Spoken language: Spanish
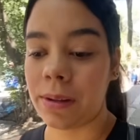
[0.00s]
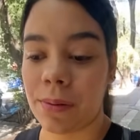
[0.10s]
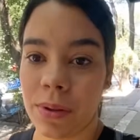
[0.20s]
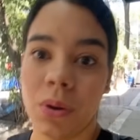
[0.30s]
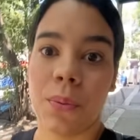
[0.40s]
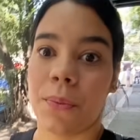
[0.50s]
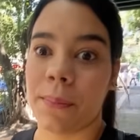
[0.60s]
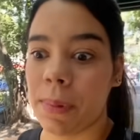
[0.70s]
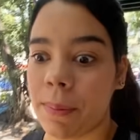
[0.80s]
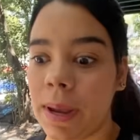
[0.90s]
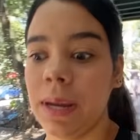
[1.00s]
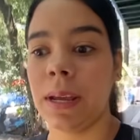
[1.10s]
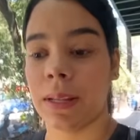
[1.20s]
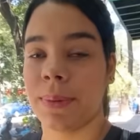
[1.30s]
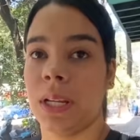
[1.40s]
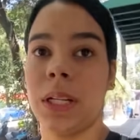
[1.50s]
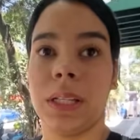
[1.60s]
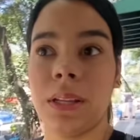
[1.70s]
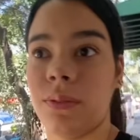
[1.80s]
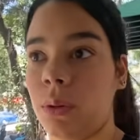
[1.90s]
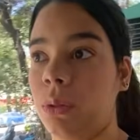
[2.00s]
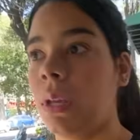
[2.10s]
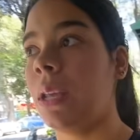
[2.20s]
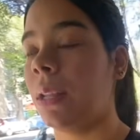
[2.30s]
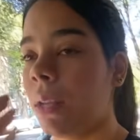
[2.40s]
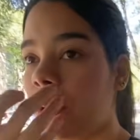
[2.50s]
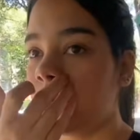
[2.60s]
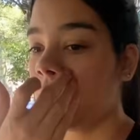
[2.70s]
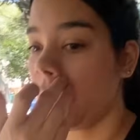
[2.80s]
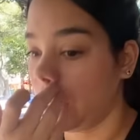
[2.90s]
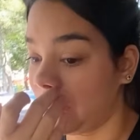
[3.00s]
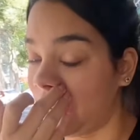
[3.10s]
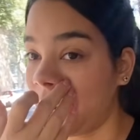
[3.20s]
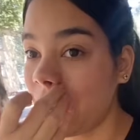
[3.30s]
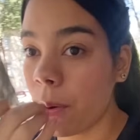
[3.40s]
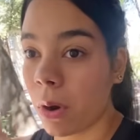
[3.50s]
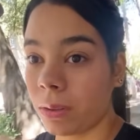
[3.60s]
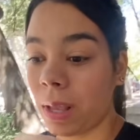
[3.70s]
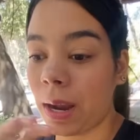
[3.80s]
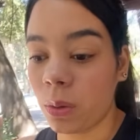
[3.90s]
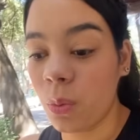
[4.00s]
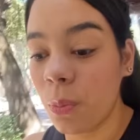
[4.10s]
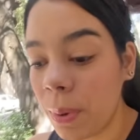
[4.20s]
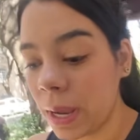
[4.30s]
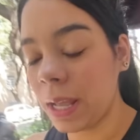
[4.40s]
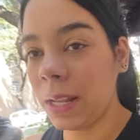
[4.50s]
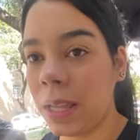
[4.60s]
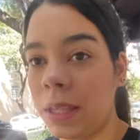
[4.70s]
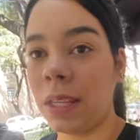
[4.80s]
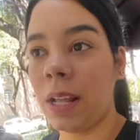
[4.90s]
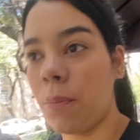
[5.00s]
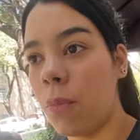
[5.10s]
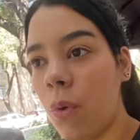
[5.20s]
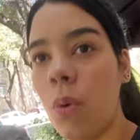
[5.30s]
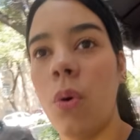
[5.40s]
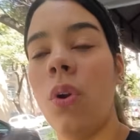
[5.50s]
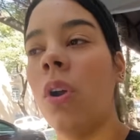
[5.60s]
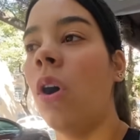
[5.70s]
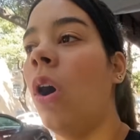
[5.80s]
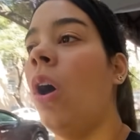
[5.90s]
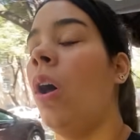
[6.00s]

Sabiendo como en mi país que está pasando tanta dificultad y tantas cosas, tener que botar un paquete de tres muslos,